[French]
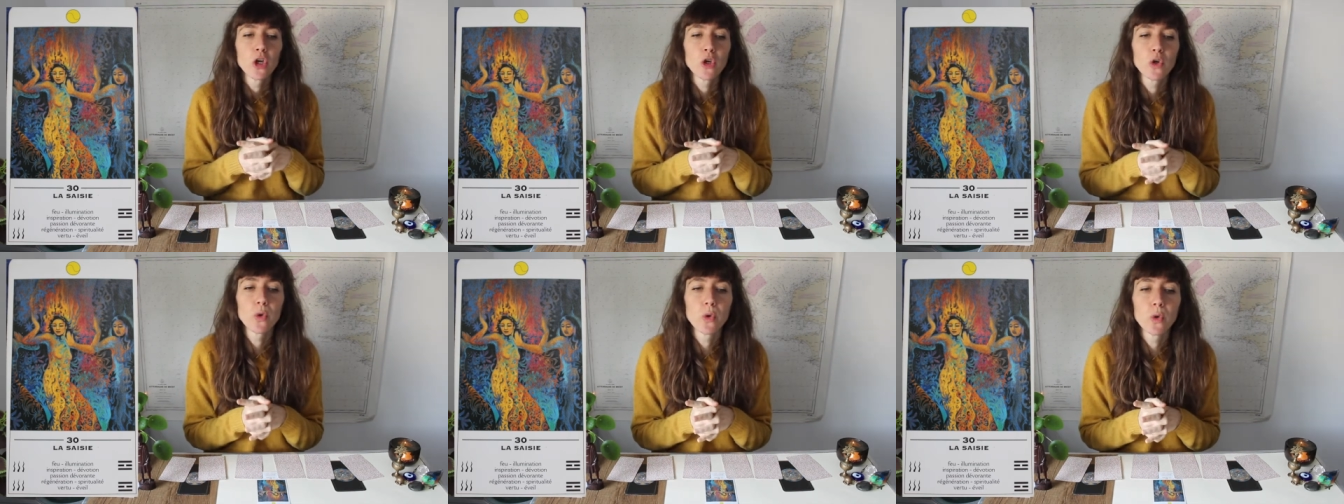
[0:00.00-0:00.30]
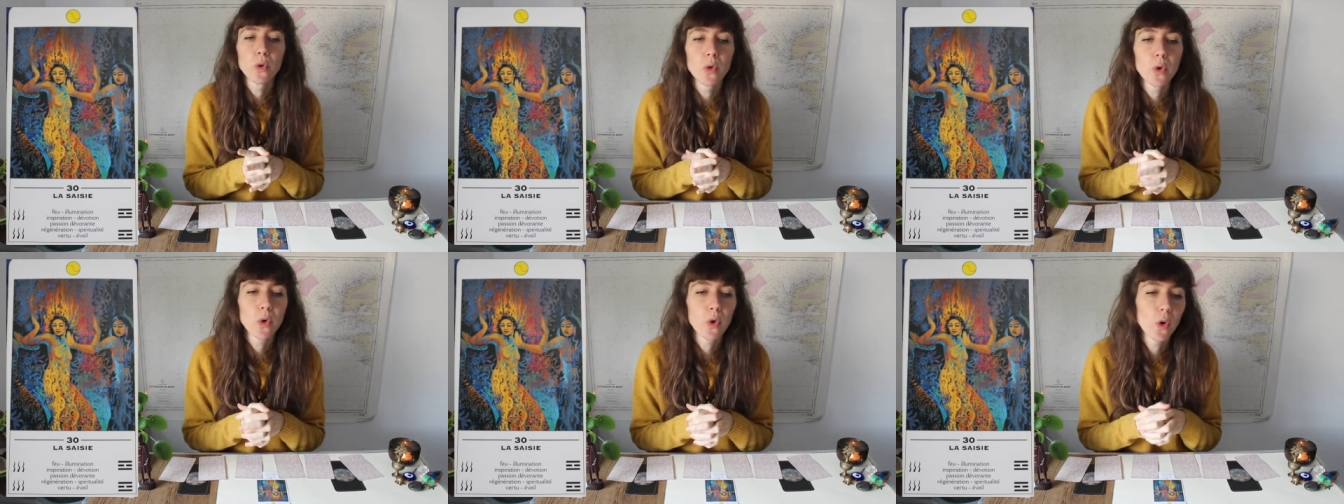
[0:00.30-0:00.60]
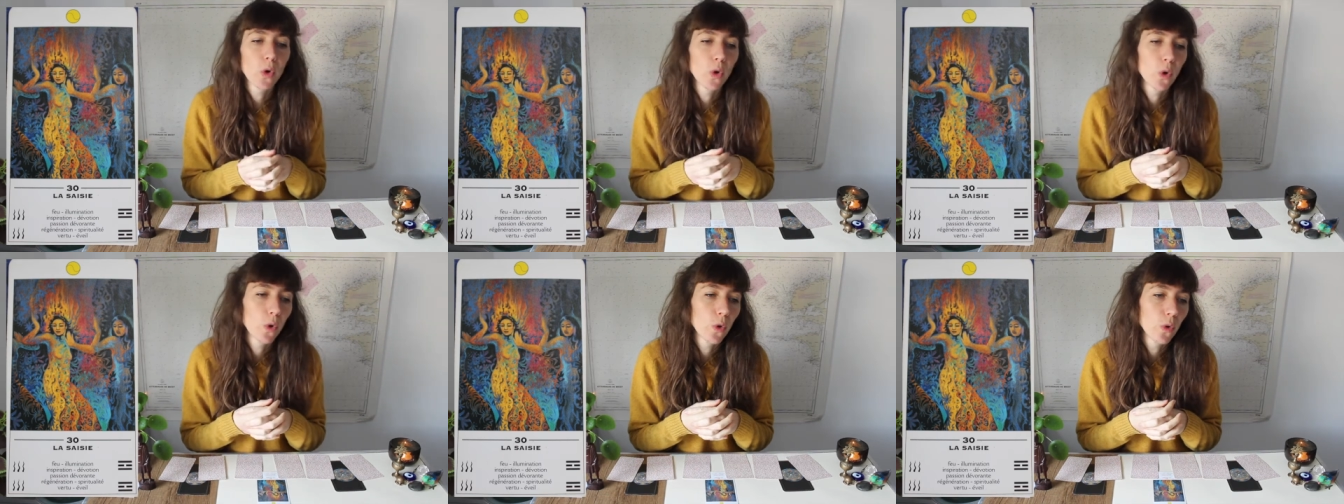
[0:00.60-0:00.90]
que
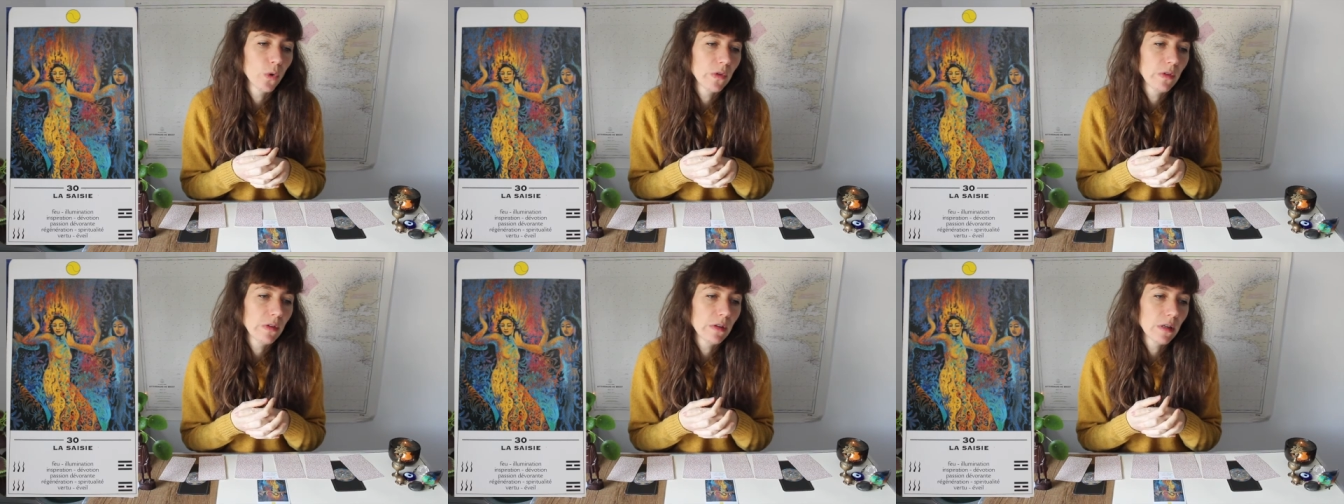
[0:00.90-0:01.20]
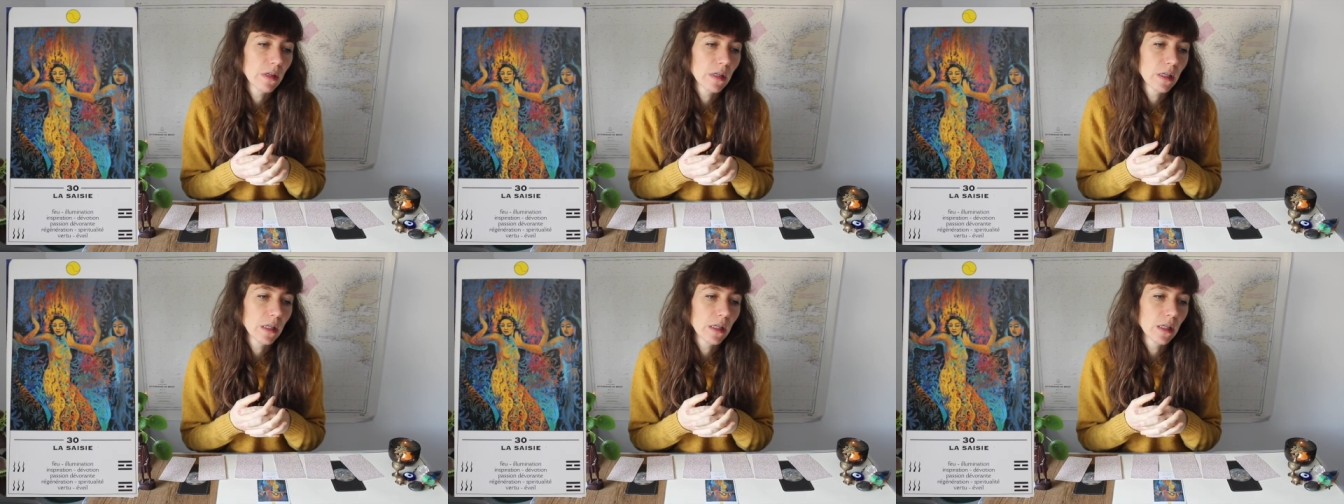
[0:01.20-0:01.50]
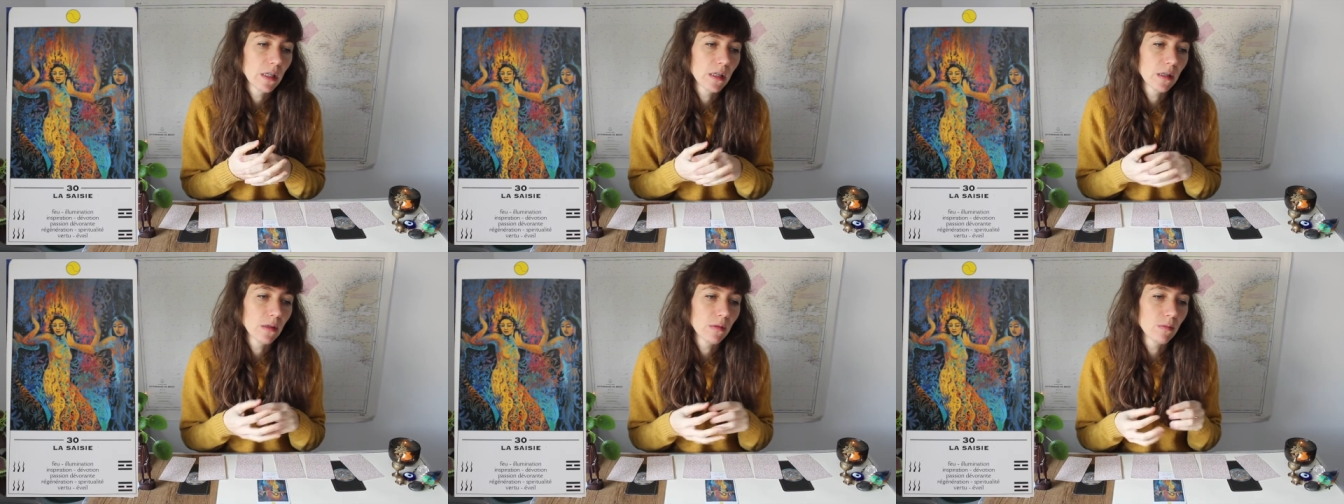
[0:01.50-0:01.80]
euh,
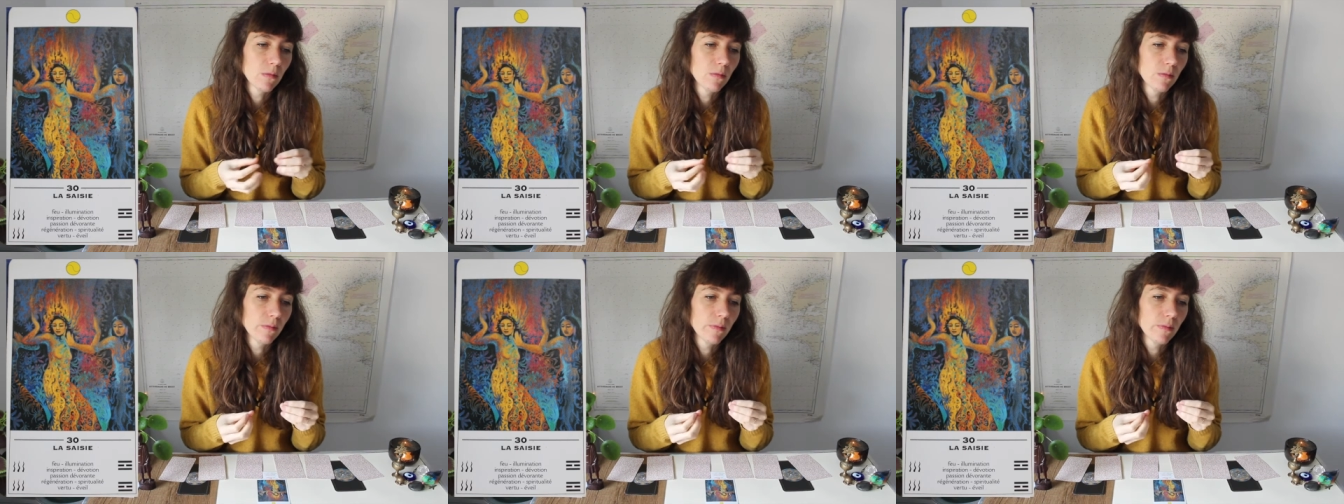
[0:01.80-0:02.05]
des,